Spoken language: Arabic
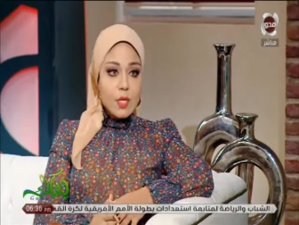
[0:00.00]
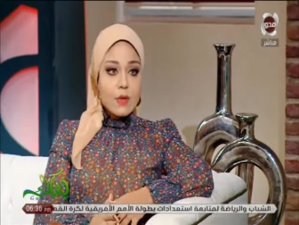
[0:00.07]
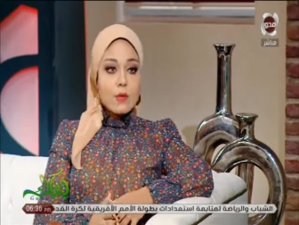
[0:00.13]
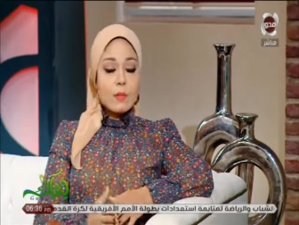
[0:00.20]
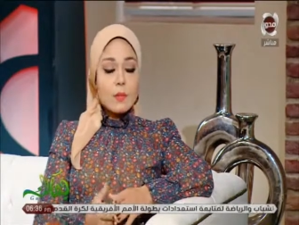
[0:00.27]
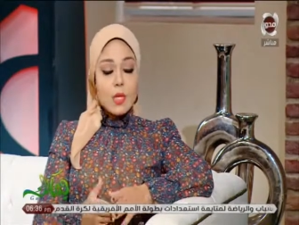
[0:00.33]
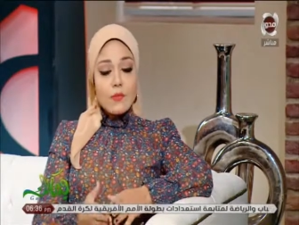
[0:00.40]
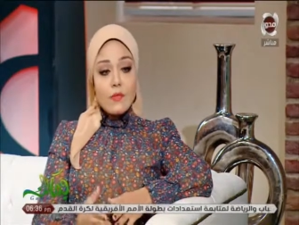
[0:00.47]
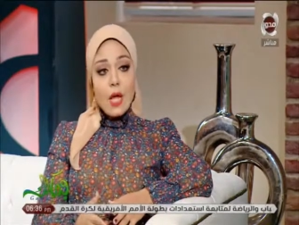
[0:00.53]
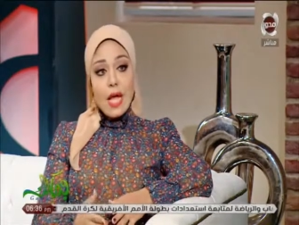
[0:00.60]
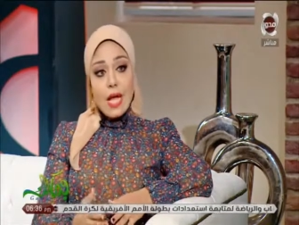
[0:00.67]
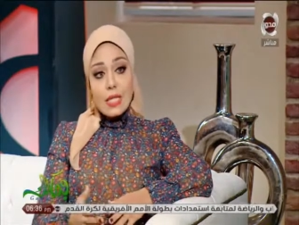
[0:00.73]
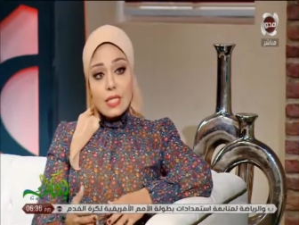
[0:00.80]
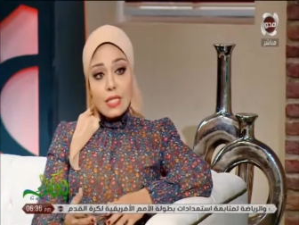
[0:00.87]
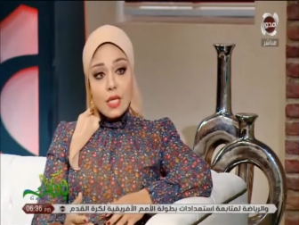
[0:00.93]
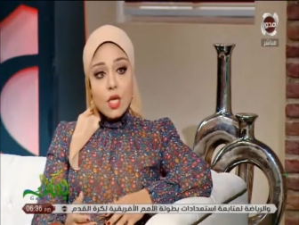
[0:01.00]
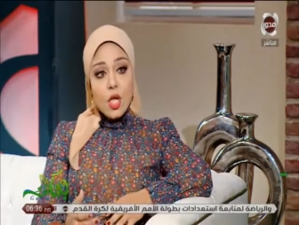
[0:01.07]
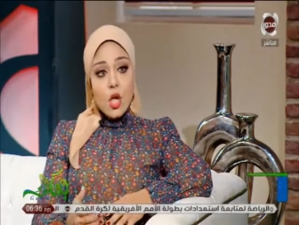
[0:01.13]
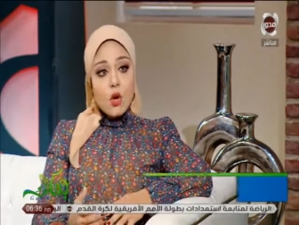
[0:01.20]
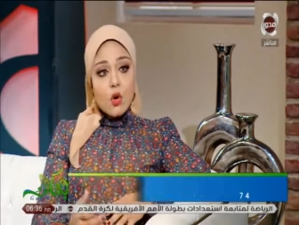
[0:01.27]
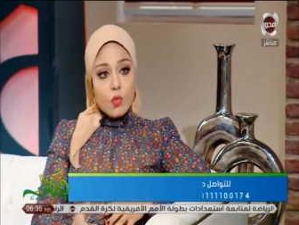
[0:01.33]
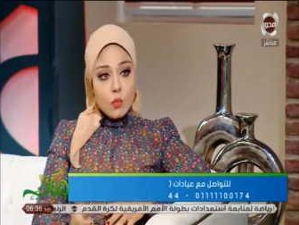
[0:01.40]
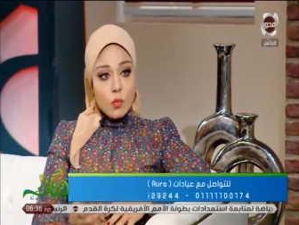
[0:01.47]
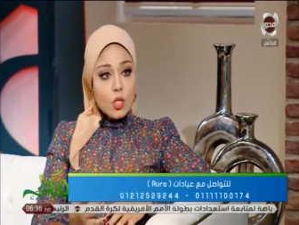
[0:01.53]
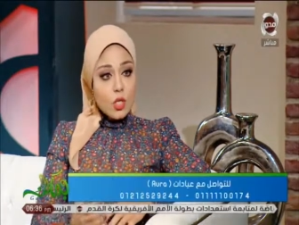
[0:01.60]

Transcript: بيرفع عندك هرمون